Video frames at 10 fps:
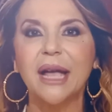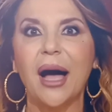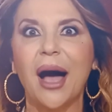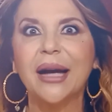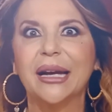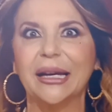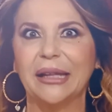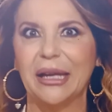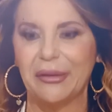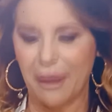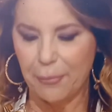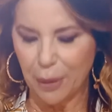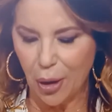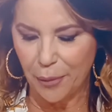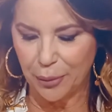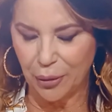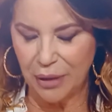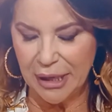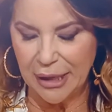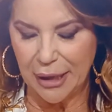cosa accadeva proprio
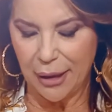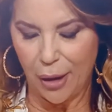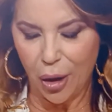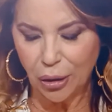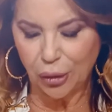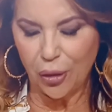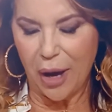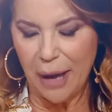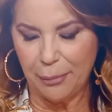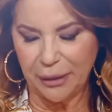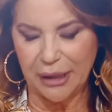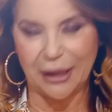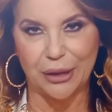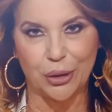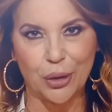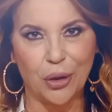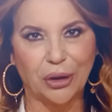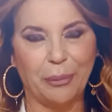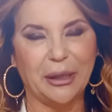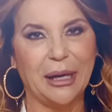il 8 aprile, giorno
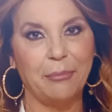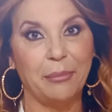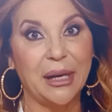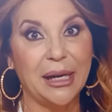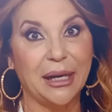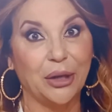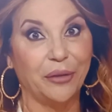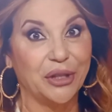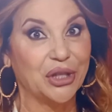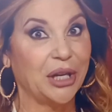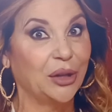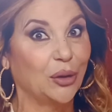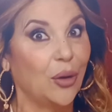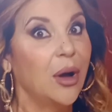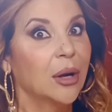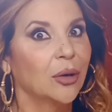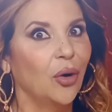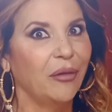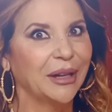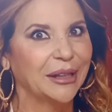8 aprile
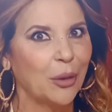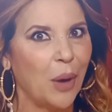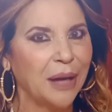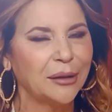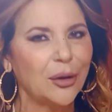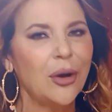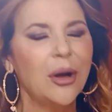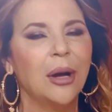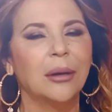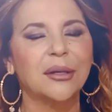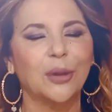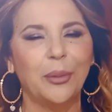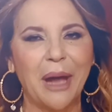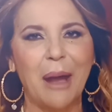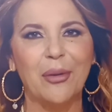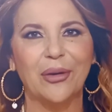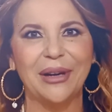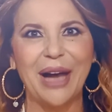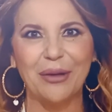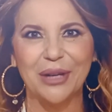1994? Lo scopriamo
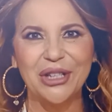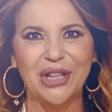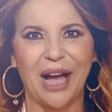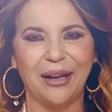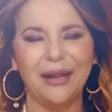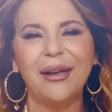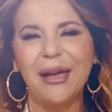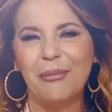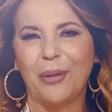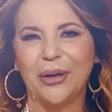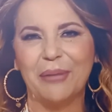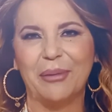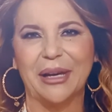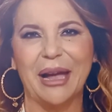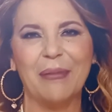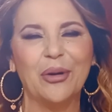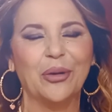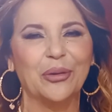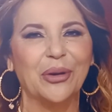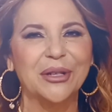con Laura Gialli e poi ne parliamo
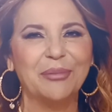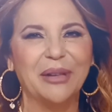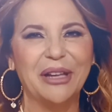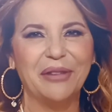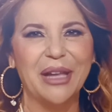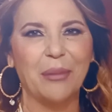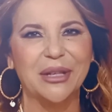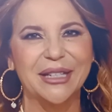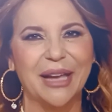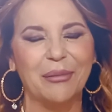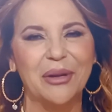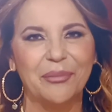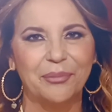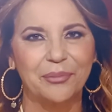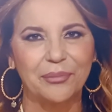con un ospite, vediamo insieme.